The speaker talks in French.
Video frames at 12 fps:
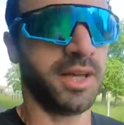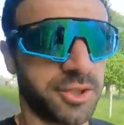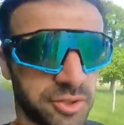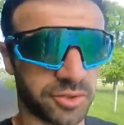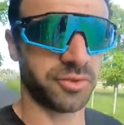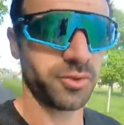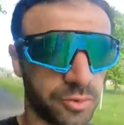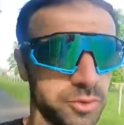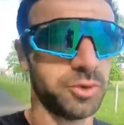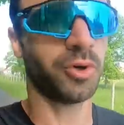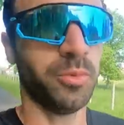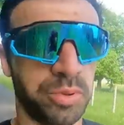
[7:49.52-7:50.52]
avec 30
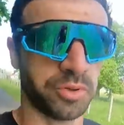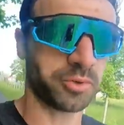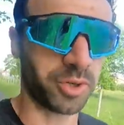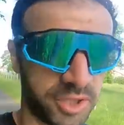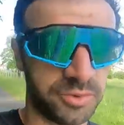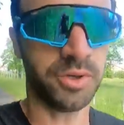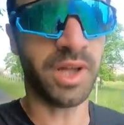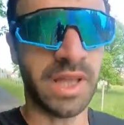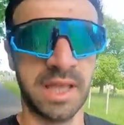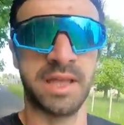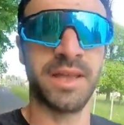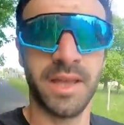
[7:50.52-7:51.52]
secondes de repos entre les tours.
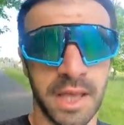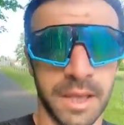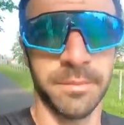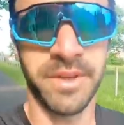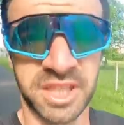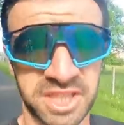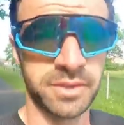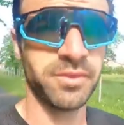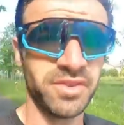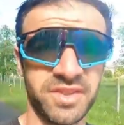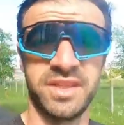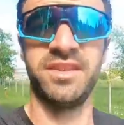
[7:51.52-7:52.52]
Mais à chaque
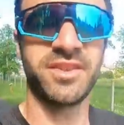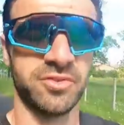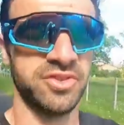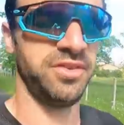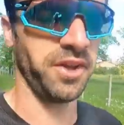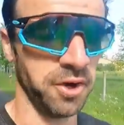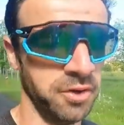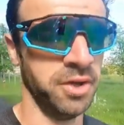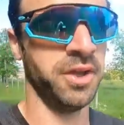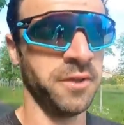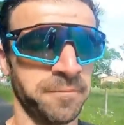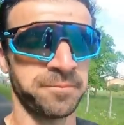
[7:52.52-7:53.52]
fois, c'était des exos différents.
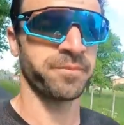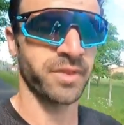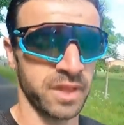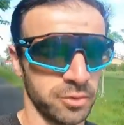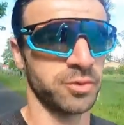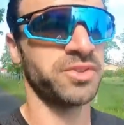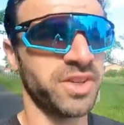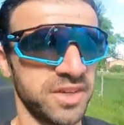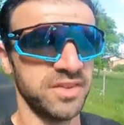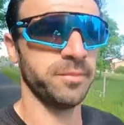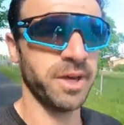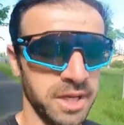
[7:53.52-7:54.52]
Donc
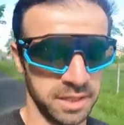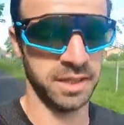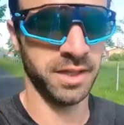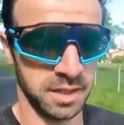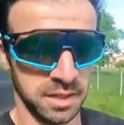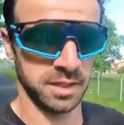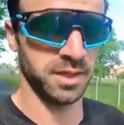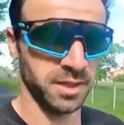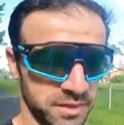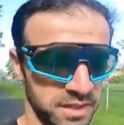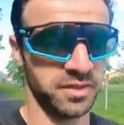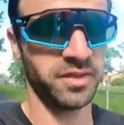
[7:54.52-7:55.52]
très sympa.
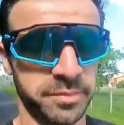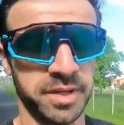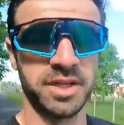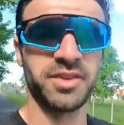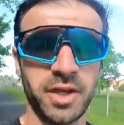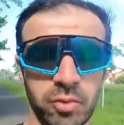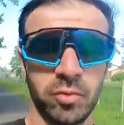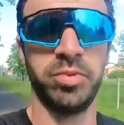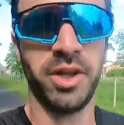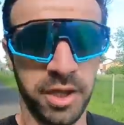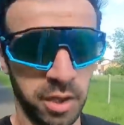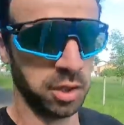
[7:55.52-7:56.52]
Très sympa, très
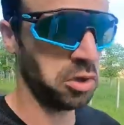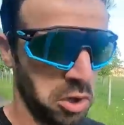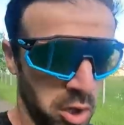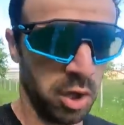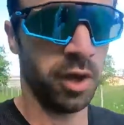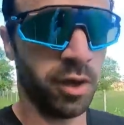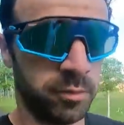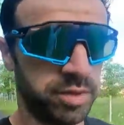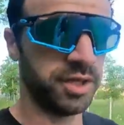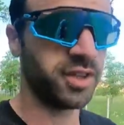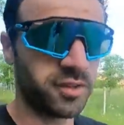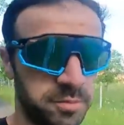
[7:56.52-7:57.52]
complet.
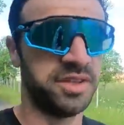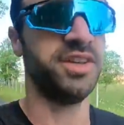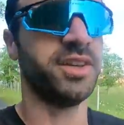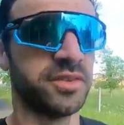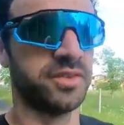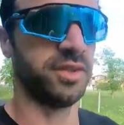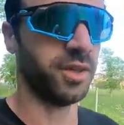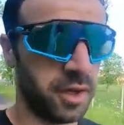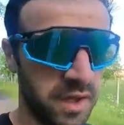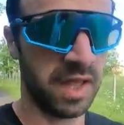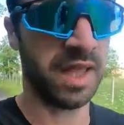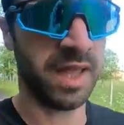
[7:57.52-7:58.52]
Bien expliqué, hein, c'est
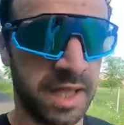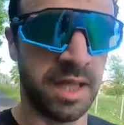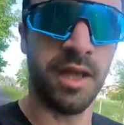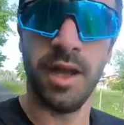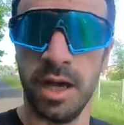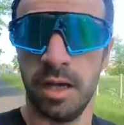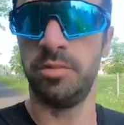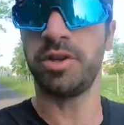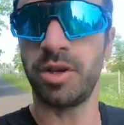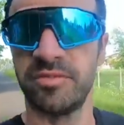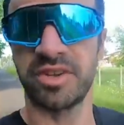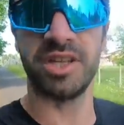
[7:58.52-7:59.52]
un
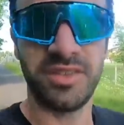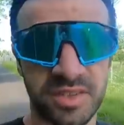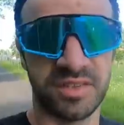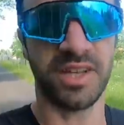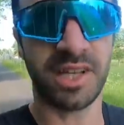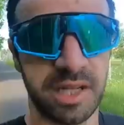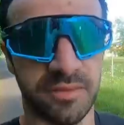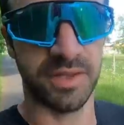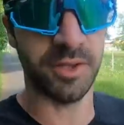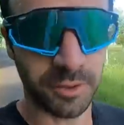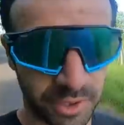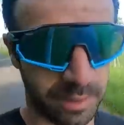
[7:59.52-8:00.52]
peu comme Freeletics avec la
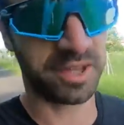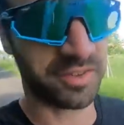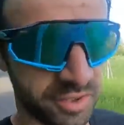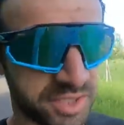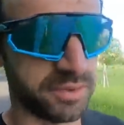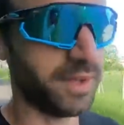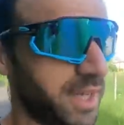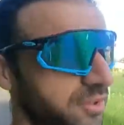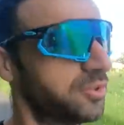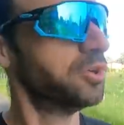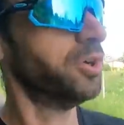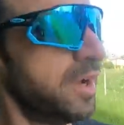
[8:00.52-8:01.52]
vidéo de la personne qui fait
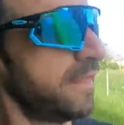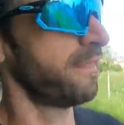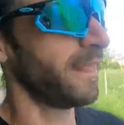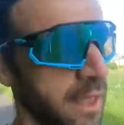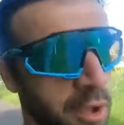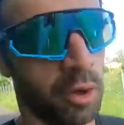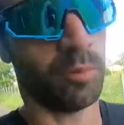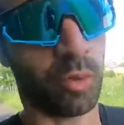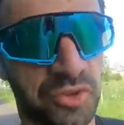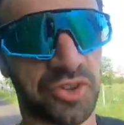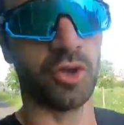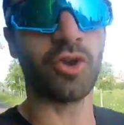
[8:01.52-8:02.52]
l'exo.
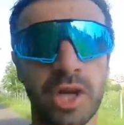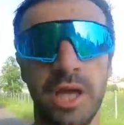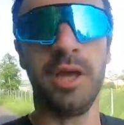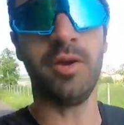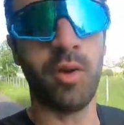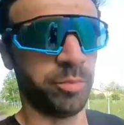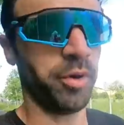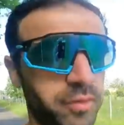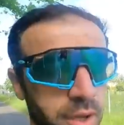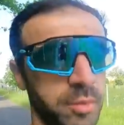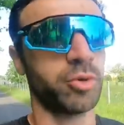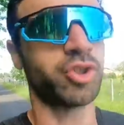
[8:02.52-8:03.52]
Bon, c'est en anglais, c'est pas
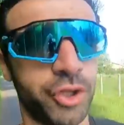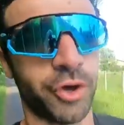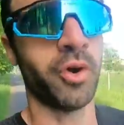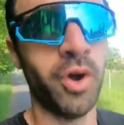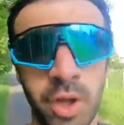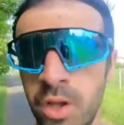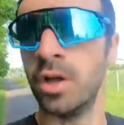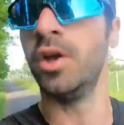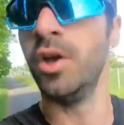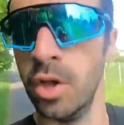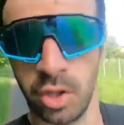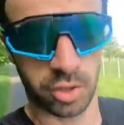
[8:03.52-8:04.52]
vraiment gênant
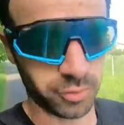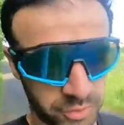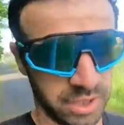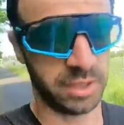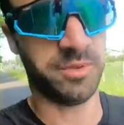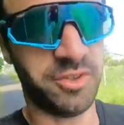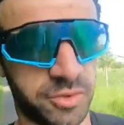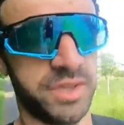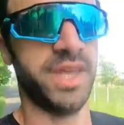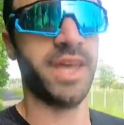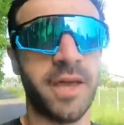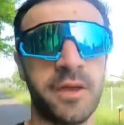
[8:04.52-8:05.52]
quand on a
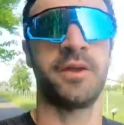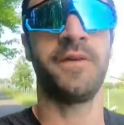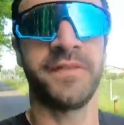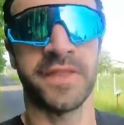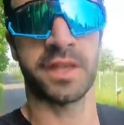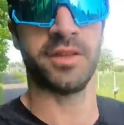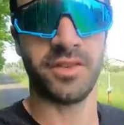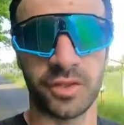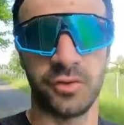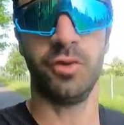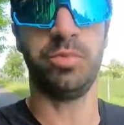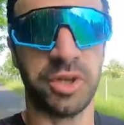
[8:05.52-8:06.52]
l'habitude des,
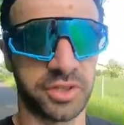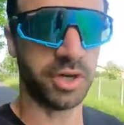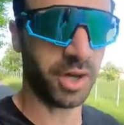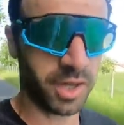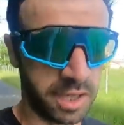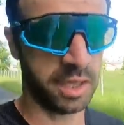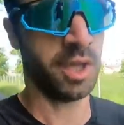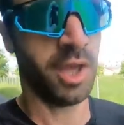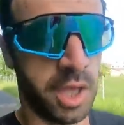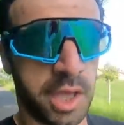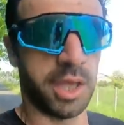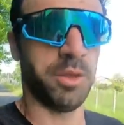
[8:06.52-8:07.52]
exos au poids de corps.
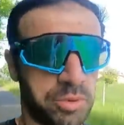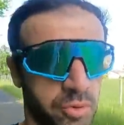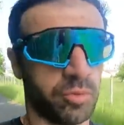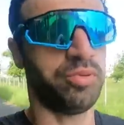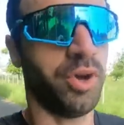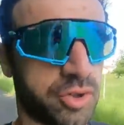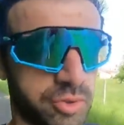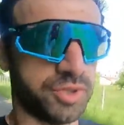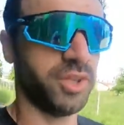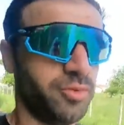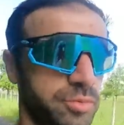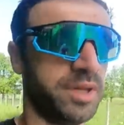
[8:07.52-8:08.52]
Et puis on peut
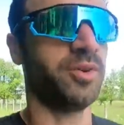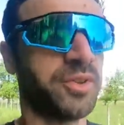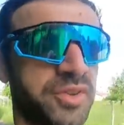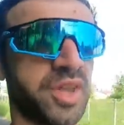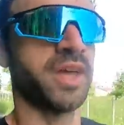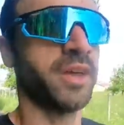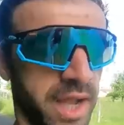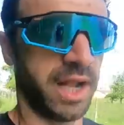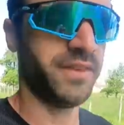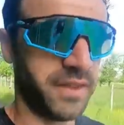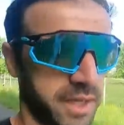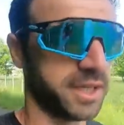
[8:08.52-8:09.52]
ajouter du matos,
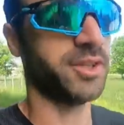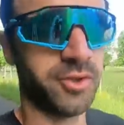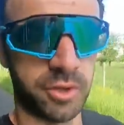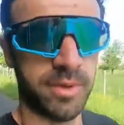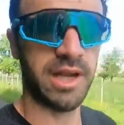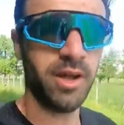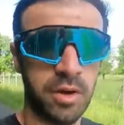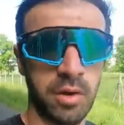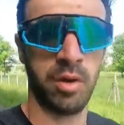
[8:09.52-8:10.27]
halter, kettlebell,